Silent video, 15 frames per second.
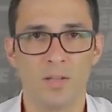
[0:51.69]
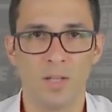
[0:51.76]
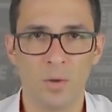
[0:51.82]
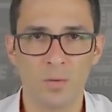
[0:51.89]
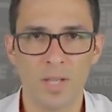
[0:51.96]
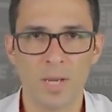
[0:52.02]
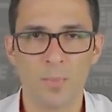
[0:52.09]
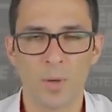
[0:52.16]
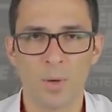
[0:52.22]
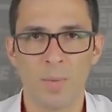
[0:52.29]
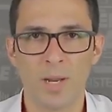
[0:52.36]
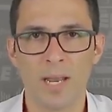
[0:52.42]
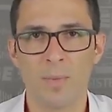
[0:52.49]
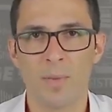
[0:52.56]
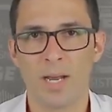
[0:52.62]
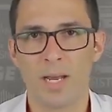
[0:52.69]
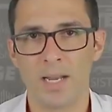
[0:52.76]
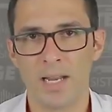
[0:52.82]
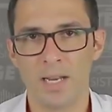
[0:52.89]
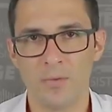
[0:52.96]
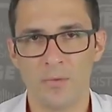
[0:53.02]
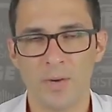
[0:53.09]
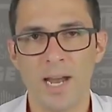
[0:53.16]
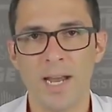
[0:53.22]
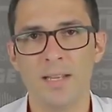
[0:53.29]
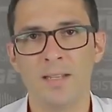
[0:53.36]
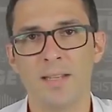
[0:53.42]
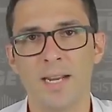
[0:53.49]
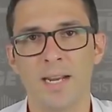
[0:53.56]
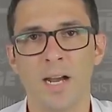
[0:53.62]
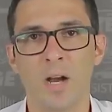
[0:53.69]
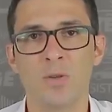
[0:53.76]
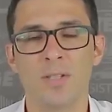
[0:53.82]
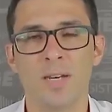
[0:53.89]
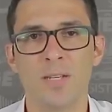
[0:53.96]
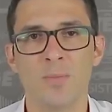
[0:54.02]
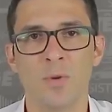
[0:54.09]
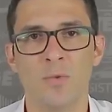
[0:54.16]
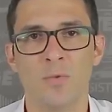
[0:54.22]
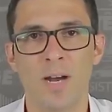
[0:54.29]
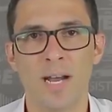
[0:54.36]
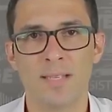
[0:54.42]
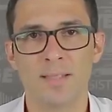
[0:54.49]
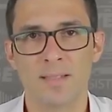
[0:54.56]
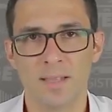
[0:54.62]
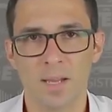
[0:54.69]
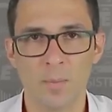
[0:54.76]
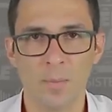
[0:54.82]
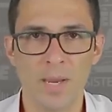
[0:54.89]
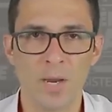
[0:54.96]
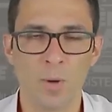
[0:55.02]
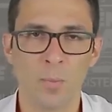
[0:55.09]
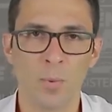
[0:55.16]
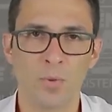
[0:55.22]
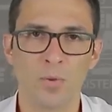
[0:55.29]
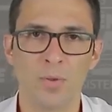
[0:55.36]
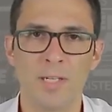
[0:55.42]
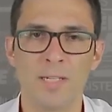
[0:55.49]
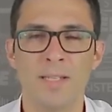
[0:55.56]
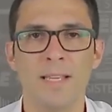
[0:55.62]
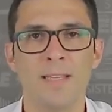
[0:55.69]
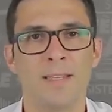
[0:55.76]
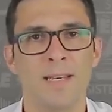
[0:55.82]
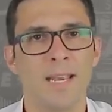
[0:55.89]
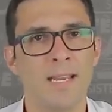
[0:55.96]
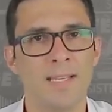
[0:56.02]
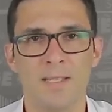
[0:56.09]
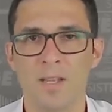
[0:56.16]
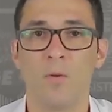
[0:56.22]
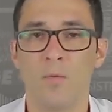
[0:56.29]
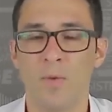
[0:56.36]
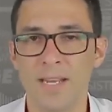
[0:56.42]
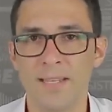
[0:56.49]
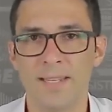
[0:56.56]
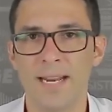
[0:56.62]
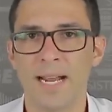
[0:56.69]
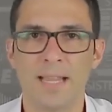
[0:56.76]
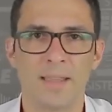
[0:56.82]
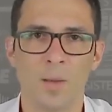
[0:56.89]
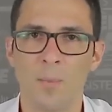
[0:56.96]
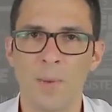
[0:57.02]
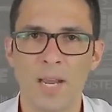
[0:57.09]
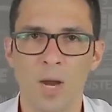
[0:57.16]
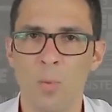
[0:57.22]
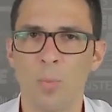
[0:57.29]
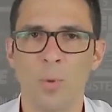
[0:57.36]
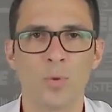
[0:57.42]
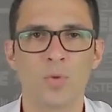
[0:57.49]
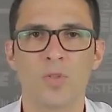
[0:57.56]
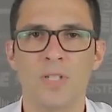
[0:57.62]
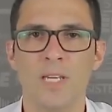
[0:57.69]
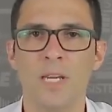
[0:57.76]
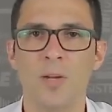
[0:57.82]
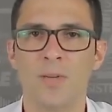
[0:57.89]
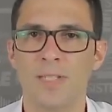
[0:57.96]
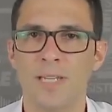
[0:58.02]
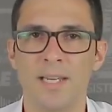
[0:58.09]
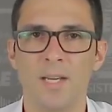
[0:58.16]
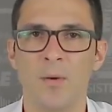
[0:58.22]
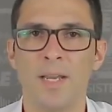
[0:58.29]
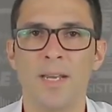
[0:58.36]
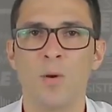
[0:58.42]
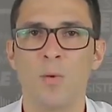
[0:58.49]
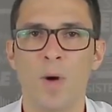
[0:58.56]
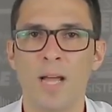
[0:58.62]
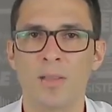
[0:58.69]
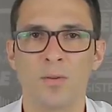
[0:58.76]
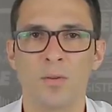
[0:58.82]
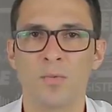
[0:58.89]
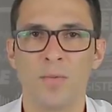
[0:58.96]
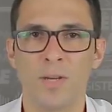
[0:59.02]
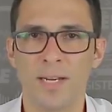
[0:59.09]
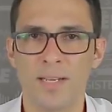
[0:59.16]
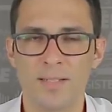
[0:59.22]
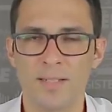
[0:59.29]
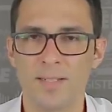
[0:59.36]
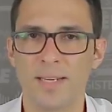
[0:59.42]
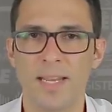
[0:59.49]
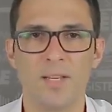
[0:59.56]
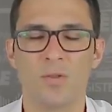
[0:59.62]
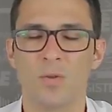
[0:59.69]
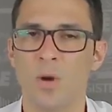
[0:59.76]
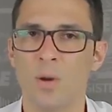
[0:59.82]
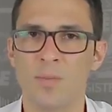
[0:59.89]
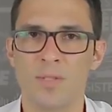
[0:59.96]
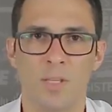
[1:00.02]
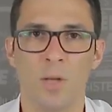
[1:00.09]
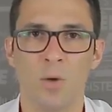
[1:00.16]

Não tem problema, ele vai entregar os 3.000 watts também a 1.33, vai entregar também a 1.5, que seriam aí quatro alto-falantes de 6 ohms.